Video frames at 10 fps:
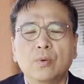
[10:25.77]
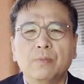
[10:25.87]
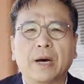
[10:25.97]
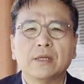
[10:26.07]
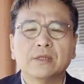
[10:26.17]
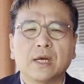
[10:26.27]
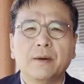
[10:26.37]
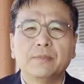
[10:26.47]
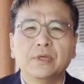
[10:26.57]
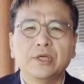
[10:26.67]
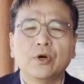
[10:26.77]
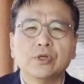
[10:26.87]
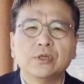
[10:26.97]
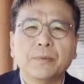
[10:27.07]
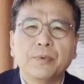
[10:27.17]
많은 사람들이
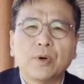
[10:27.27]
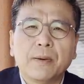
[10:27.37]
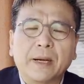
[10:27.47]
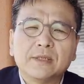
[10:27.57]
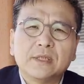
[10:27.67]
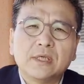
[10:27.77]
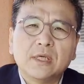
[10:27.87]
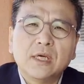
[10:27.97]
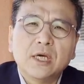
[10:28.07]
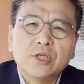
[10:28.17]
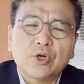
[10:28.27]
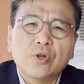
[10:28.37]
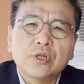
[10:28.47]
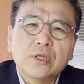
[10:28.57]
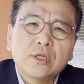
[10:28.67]
이혁진 대표가 마치
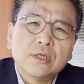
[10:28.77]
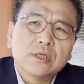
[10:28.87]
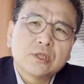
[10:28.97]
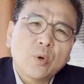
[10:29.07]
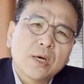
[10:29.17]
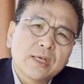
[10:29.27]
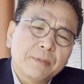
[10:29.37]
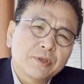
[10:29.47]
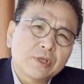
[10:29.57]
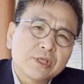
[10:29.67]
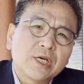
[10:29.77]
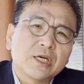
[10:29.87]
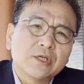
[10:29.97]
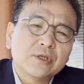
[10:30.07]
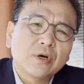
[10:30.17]
전 청와대
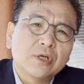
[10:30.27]
비서실장이죠,